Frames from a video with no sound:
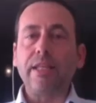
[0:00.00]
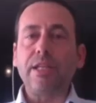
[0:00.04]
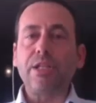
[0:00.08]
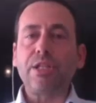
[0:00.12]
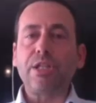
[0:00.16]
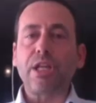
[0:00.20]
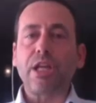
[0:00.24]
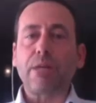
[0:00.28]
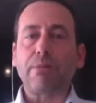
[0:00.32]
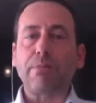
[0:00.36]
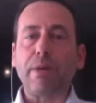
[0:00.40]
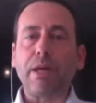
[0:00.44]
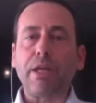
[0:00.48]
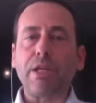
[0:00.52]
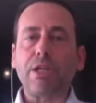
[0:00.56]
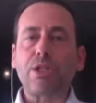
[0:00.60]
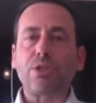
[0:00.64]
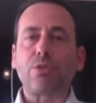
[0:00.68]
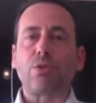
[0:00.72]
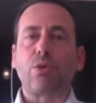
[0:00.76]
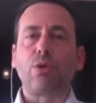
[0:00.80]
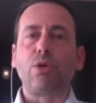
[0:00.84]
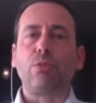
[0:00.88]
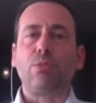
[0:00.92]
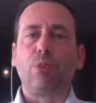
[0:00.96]
tetiği çekmek
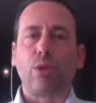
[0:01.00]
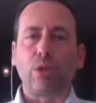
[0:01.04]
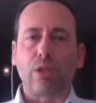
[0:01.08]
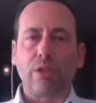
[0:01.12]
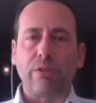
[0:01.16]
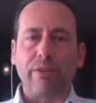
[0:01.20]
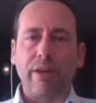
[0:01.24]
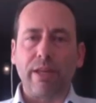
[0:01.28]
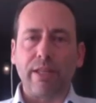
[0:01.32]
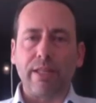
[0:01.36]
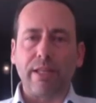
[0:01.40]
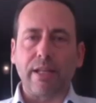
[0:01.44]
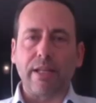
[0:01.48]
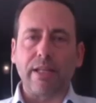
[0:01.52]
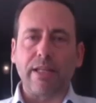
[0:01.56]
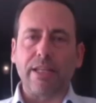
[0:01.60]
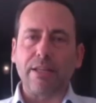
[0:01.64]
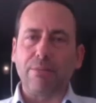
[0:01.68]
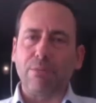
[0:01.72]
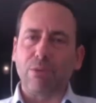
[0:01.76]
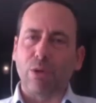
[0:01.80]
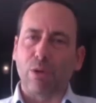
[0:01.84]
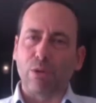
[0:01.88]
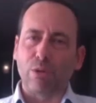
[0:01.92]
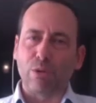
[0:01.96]
için onu motive edenin
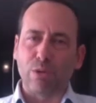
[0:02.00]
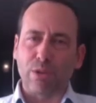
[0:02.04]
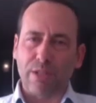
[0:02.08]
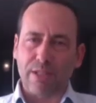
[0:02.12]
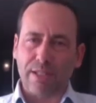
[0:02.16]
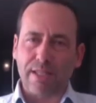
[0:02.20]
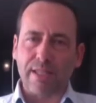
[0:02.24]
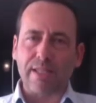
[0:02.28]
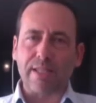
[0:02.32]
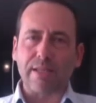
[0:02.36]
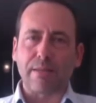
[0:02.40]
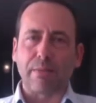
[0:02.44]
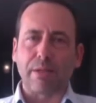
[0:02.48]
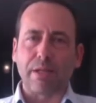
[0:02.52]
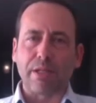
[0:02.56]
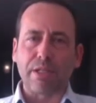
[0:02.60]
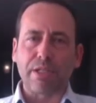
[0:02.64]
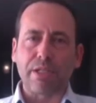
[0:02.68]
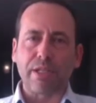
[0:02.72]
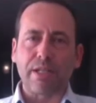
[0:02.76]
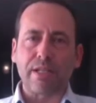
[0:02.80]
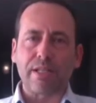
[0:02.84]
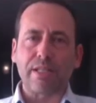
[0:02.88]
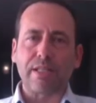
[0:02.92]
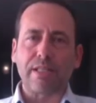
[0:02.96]
kim olduğu kısa
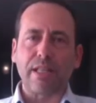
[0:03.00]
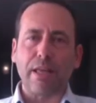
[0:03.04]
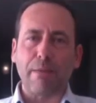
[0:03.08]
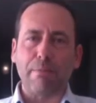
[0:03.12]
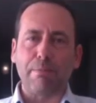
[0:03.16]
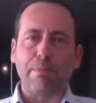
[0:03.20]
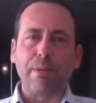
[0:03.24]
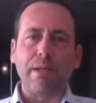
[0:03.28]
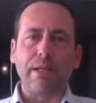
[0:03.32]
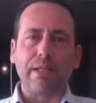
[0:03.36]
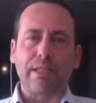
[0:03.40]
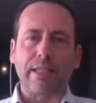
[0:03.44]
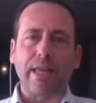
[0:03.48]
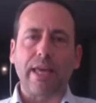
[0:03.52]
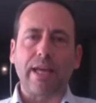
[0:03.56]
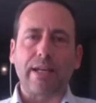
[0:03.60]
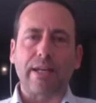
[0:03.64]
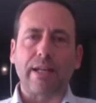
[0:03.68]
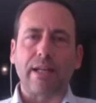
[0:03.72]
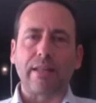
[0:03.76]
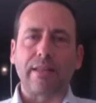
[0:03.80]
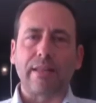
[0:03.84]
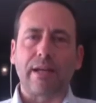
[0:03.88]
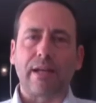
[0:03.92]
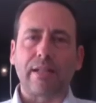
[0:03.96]
zaman içerisinde hep birlikte
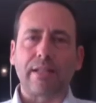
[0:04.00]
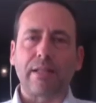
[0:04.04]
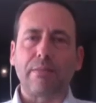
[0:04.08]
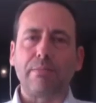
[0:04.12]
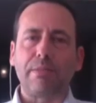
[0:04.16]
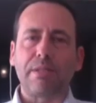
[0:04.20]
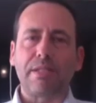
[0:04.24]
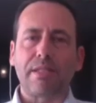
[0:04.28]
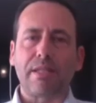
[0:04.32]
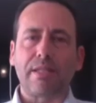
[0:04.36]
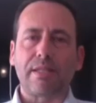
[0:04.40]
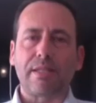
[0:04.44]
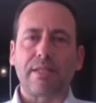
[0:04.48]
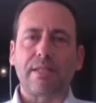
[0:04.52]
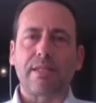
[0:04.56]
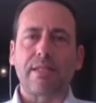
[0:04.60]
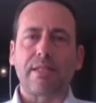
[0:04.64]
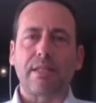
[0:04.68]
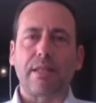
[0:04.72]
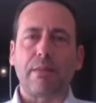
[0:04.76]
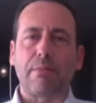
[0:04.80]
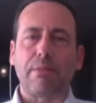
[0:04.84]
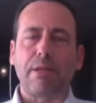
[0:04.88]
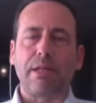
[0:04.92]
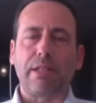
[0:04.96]
ekranlarda biz de
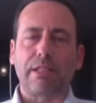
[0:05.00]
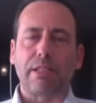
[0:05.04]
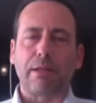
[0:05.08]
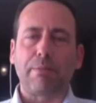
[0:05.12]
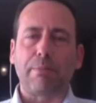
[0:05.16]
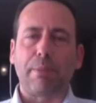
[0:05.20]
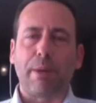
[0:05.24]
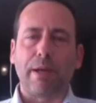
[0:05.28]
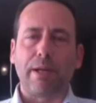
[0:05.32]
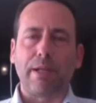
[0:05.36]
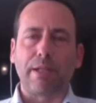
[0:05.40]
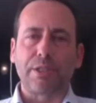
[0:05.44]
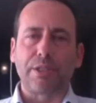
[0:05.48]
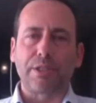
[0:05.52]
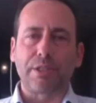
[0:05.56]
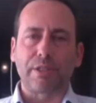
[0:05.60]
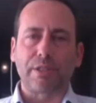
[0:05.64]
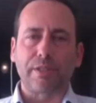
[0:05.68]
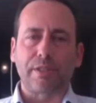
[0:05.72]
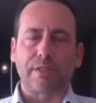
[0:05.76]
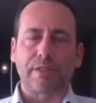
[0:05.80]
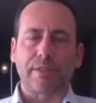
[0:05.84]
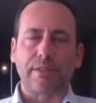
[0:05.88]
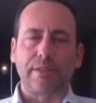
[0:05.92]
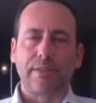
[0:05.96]
sizinle birlikte Hı
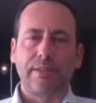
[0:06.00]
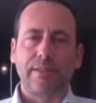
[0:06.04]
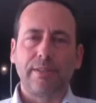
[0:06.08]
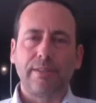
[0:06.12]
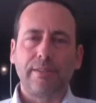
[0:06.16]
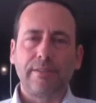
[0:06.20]
paylaşırız.